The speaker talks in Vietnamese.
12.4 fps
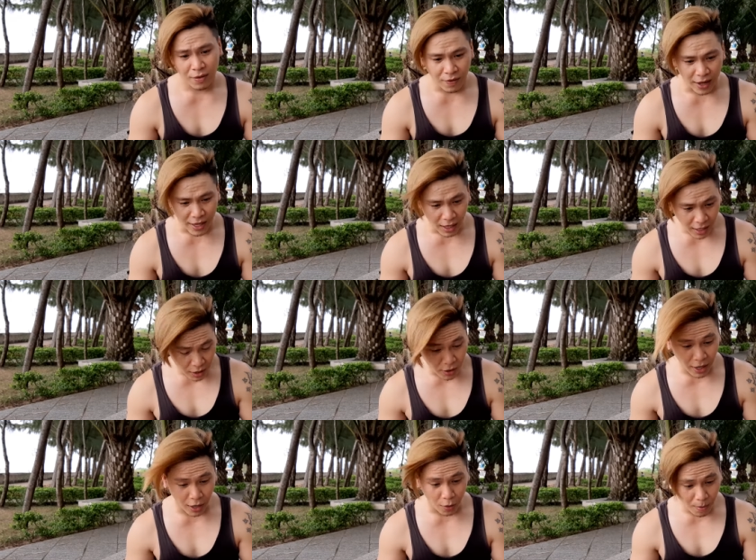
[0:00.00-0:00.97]
và những cái
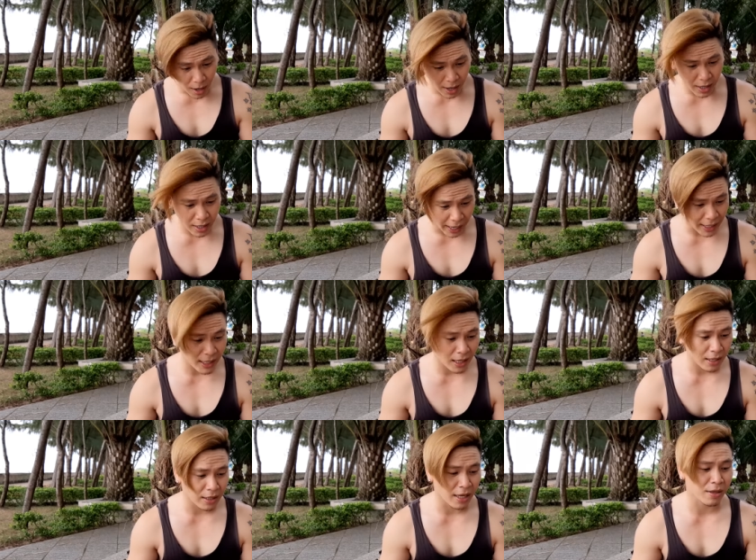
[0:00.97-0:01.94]
thương hiệu mới ngay
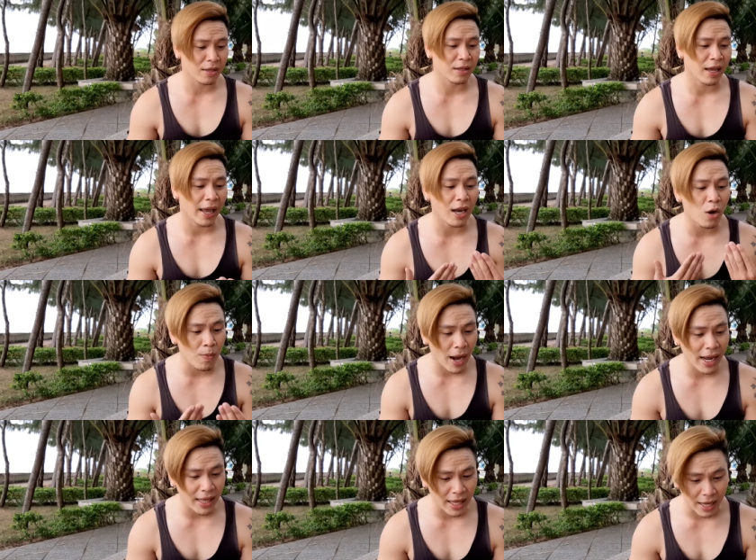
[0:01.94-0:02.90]
thì ngay lúc
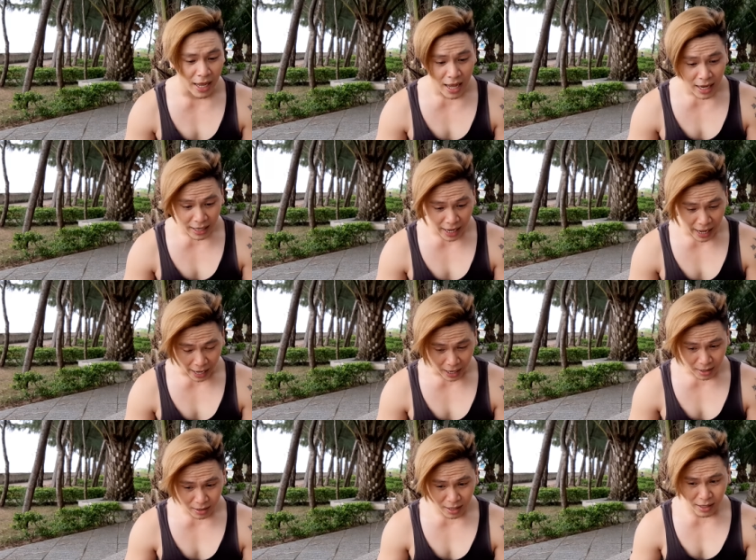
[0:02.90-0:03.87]
đấy thì cái hạ
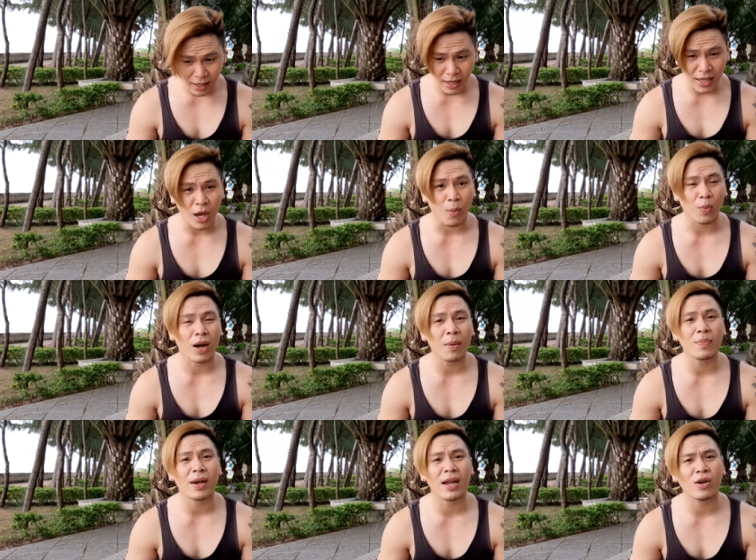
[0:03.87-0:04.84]
cái cái dòng club
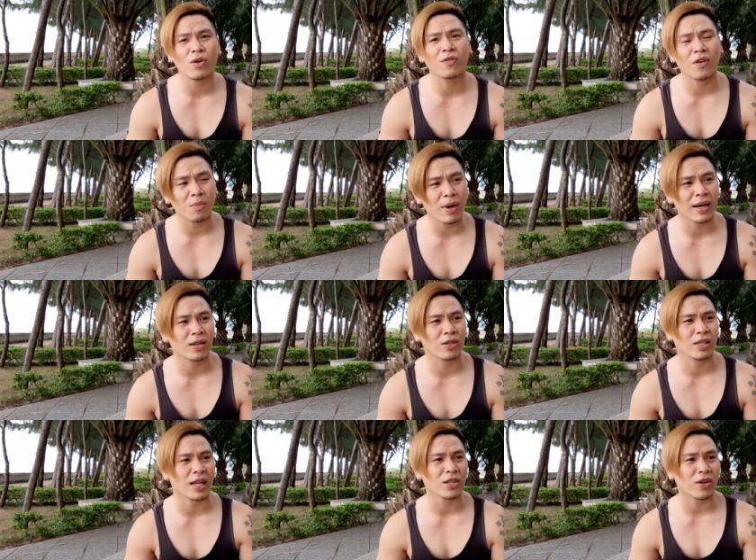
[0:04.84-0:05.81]
Denouferment
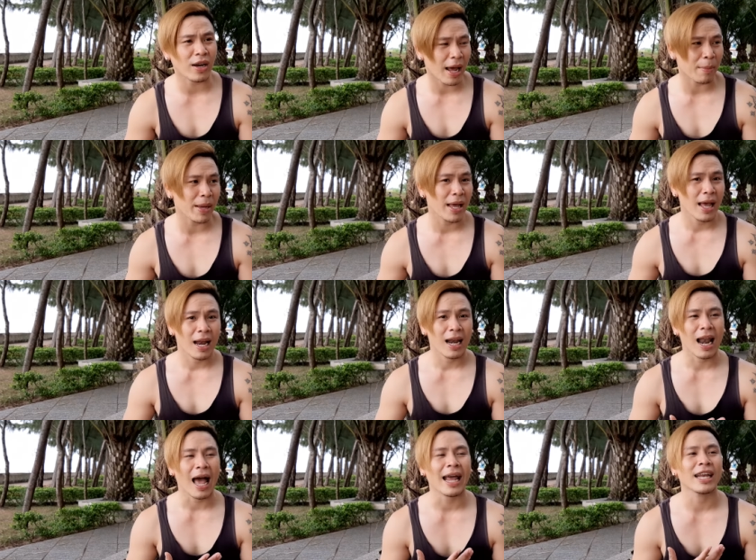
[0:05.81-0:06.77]
dành cho nam ấy
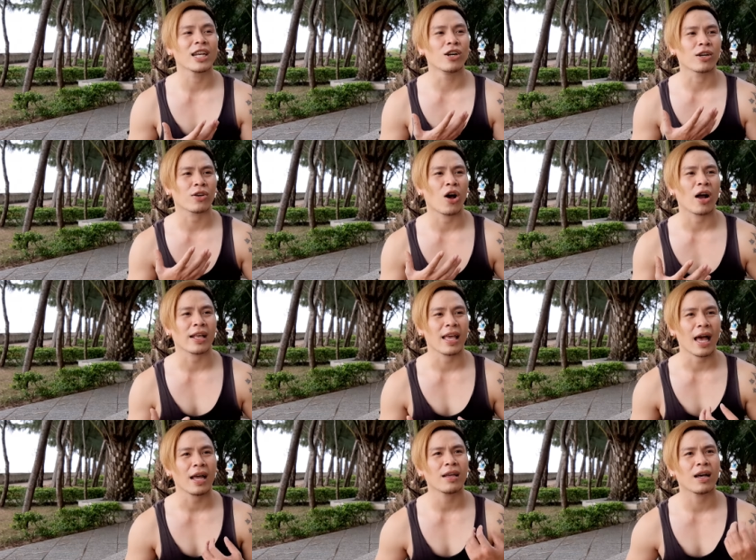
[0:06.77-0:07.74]
lại được đoạt
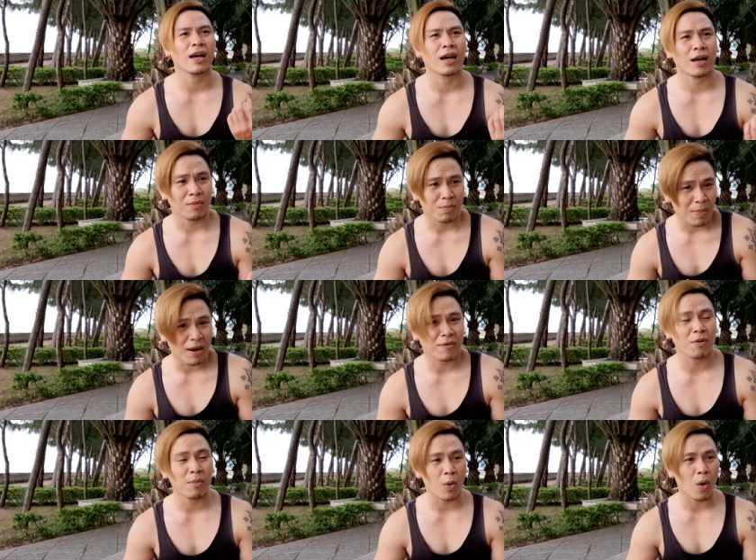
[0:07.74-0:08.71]
giải uh,
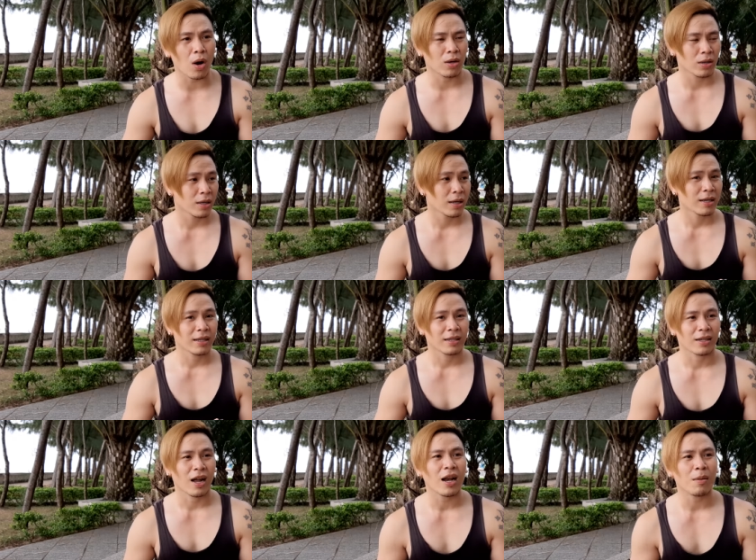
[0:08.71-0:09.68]
Parfum Award
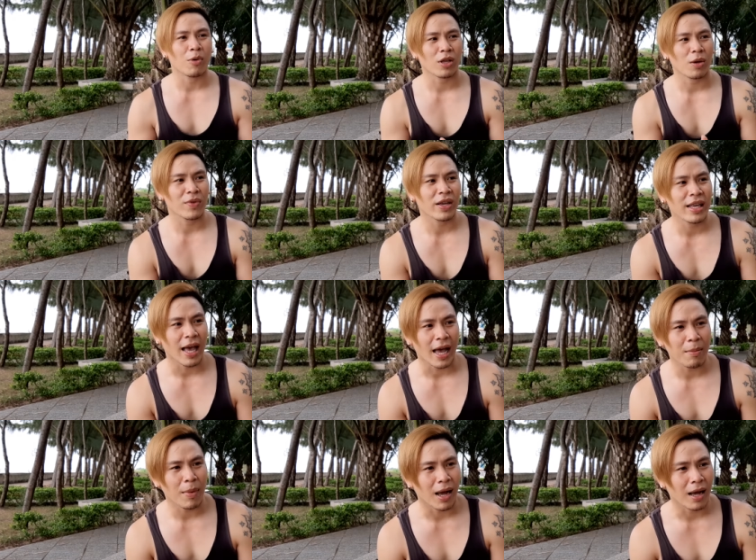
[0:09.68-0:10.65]
đó là một trong những
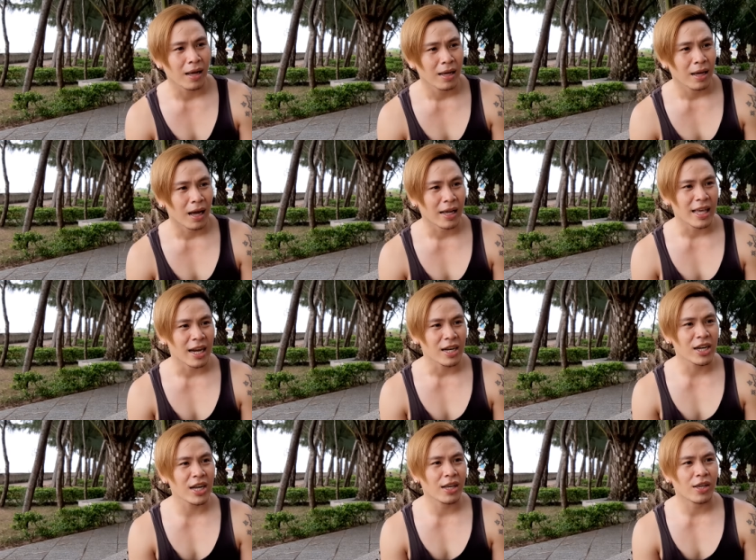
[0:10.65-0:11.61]
giải mà uh, dành
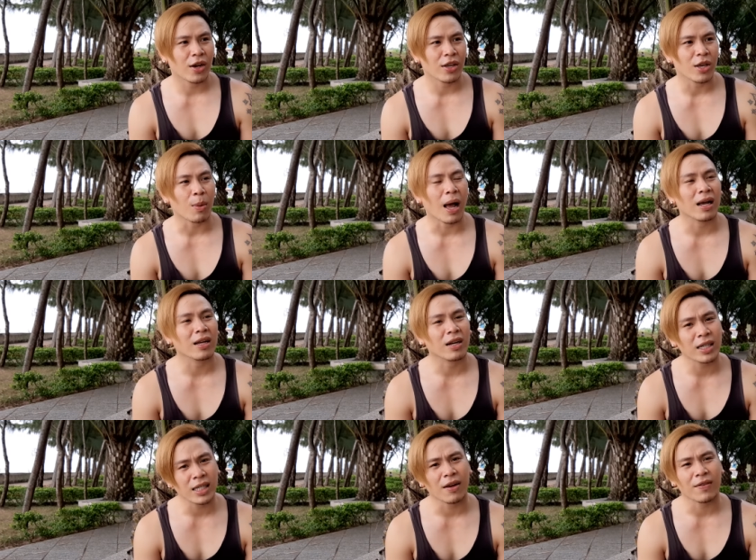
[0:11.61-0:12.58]
riêng cho dòng
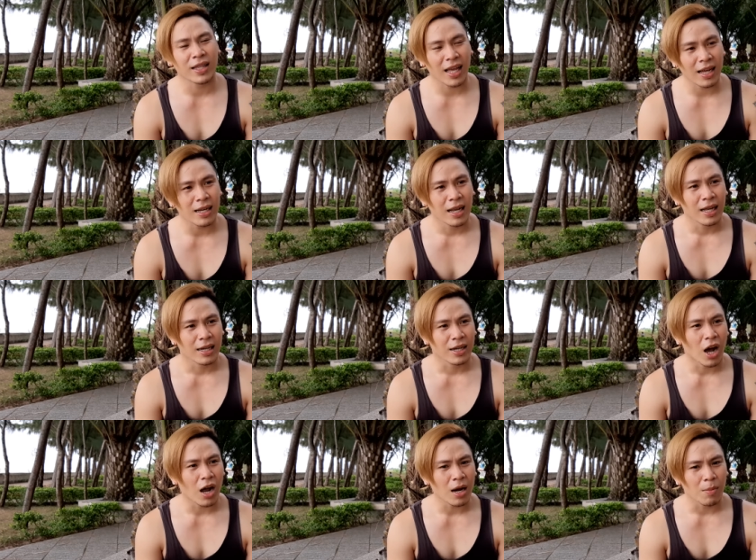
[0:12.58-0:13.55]
Actrice Aventus
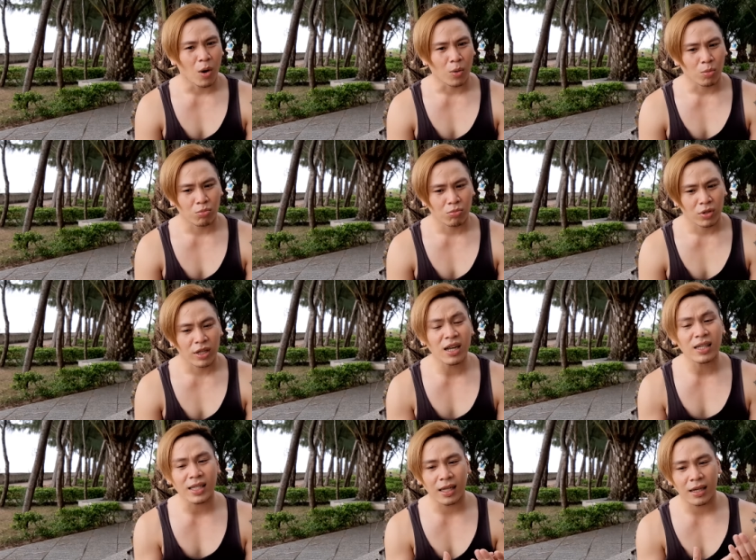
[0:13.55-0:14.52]
đó là một
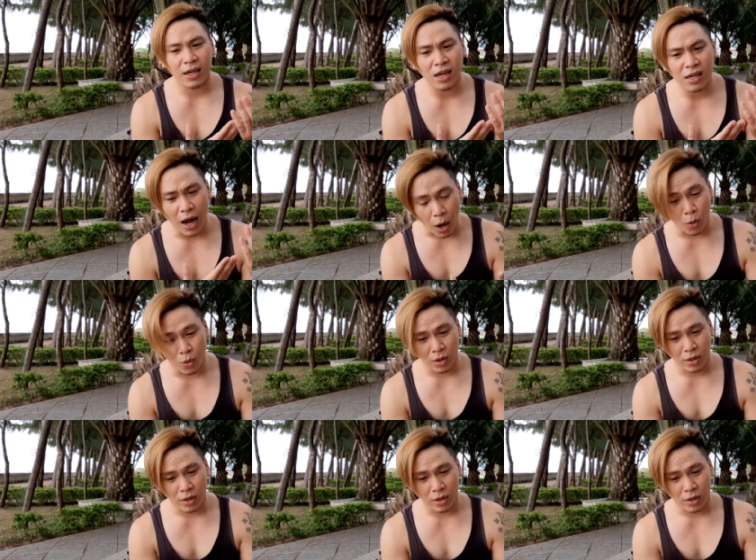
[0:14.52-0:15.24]
đứng đứng đầu